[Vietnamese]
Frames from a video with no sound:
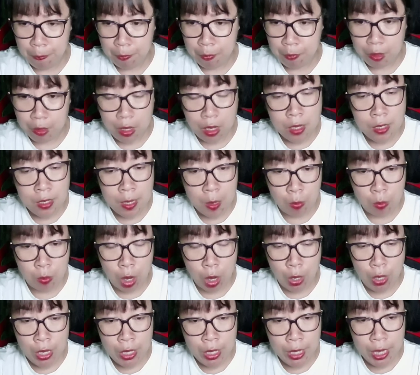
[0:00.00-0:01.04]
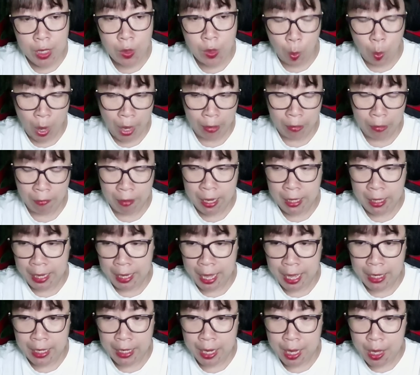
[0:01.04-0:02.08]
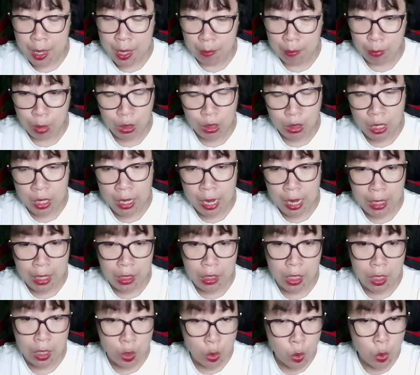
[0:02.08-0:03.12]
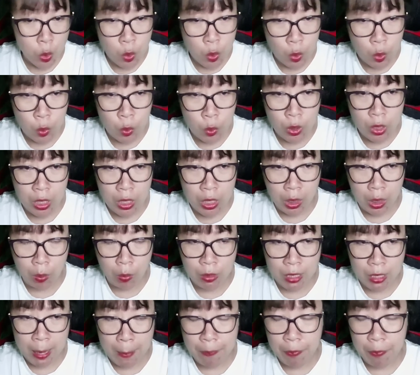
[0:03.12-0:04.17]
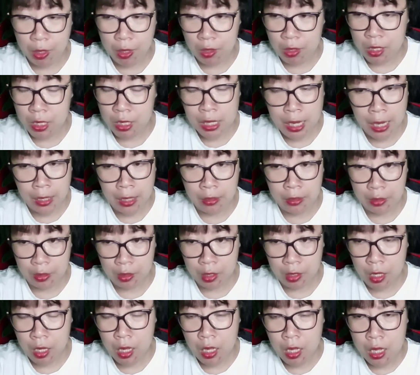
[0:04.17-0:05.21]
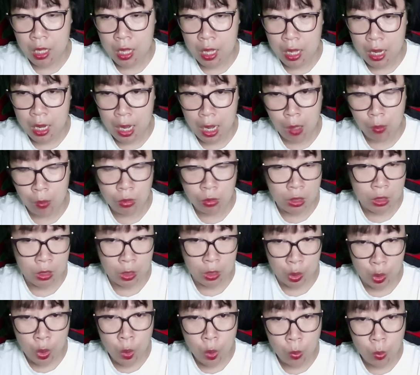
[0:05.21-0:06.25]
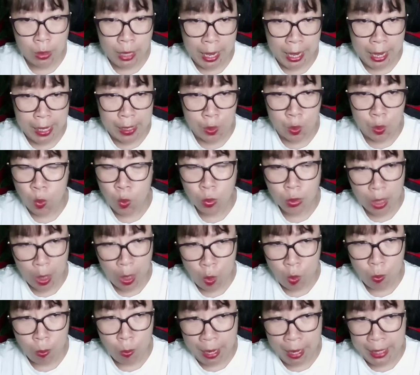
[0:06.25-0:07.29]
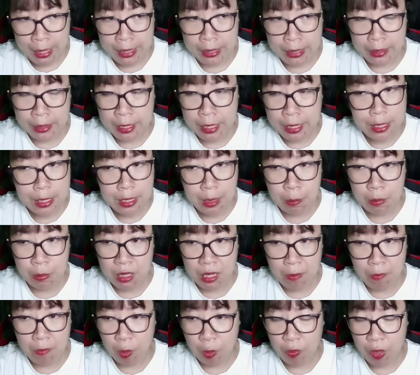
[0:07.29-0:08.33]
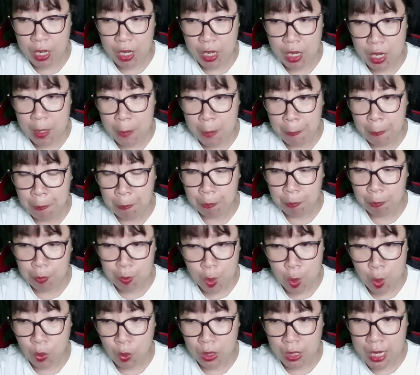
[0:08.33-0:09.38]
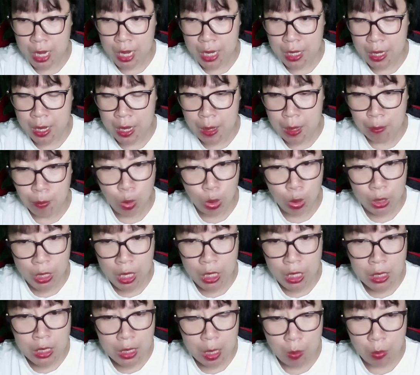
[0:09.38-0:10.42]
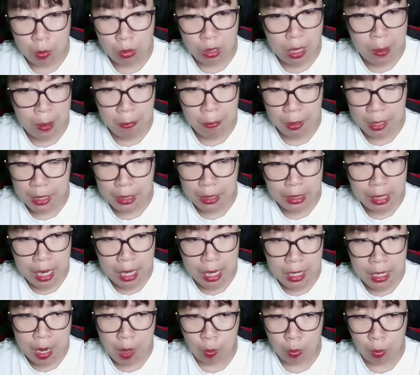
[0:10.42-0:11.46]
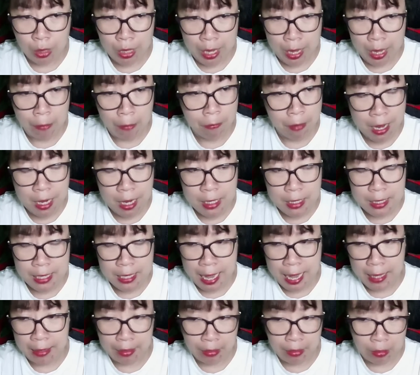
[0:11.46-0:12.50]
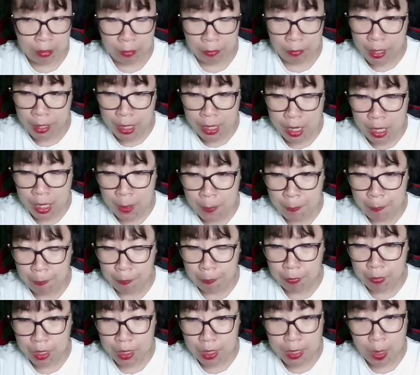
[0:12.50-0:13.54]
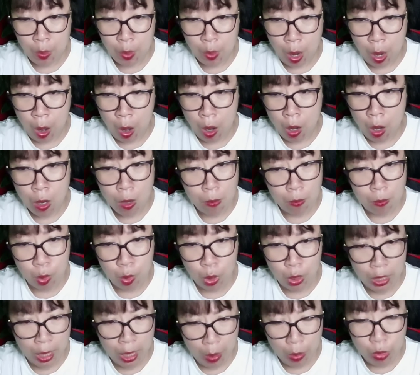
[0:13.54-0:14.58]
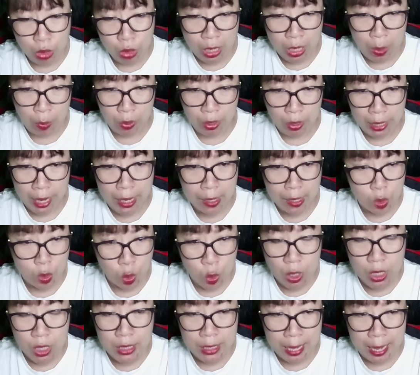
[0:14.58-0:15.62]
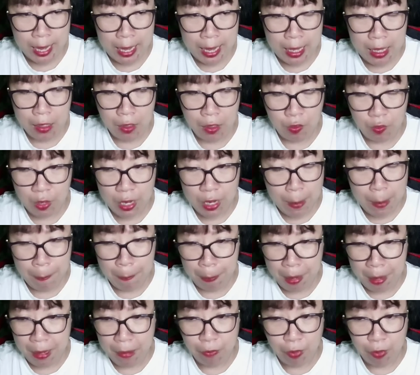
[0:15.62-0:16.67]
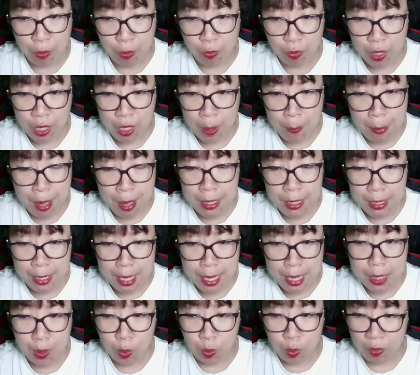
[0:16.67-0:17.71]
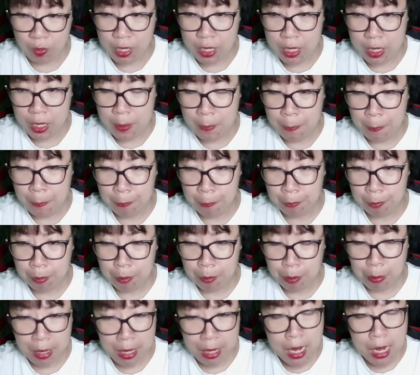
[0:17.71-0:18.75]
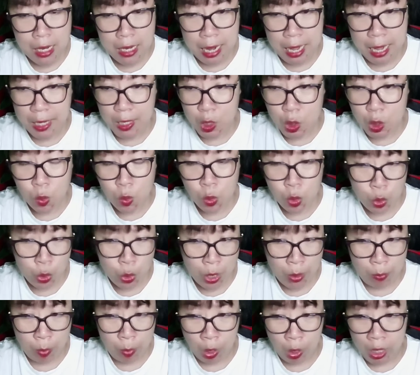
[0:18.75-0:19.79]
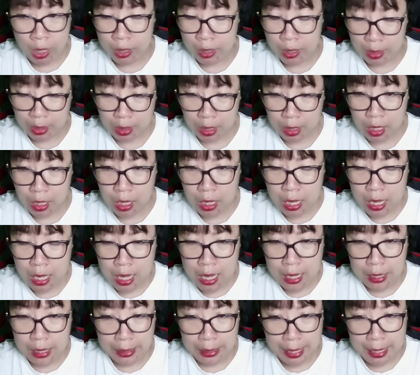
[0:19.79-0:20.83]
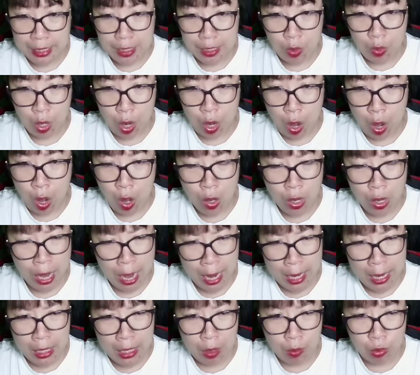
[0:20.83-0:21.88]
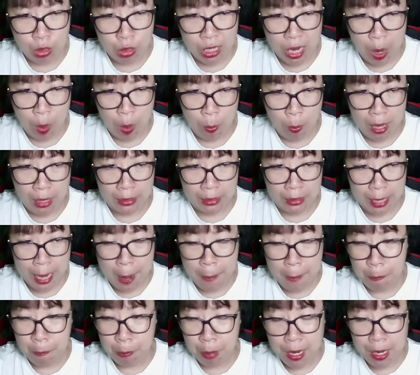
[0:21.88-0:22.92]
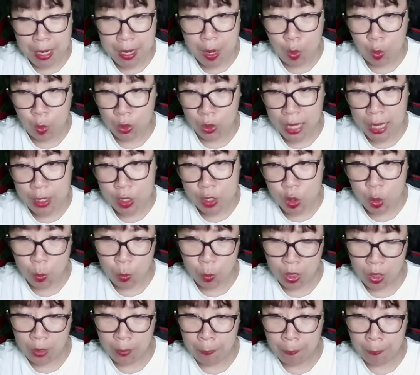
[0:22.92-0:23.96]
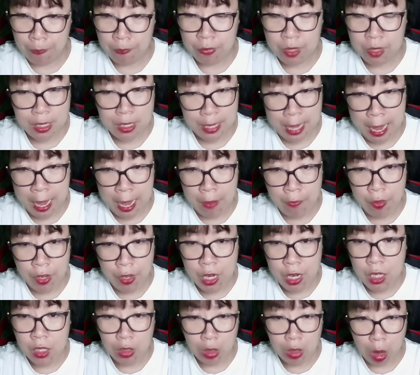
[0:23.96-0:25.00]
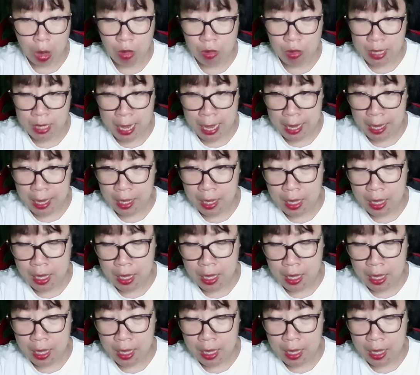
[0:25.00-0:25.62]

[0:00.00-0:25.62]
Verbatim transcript: Những giọng nói kinh hoàng vang lên, mọi người lần lượt rút lui, không dám tới gần nữa. Long tử lúc này cũng cau mày, nhìn chăm chăm vào vết nứt. Đột nhiên, một tiếng rồng ngâm kinh thiên động địa phát ra từ vết nứt. Sau đó, một long trào khác duỗi ra và đập mạnh vào phía bên kia của vết nứt mặt đất lại rung chuyển một lần nữa. Ngay sau đó, hai long trào bằng thép bắt đầu tác dụng lực, xé vết nứt to ra.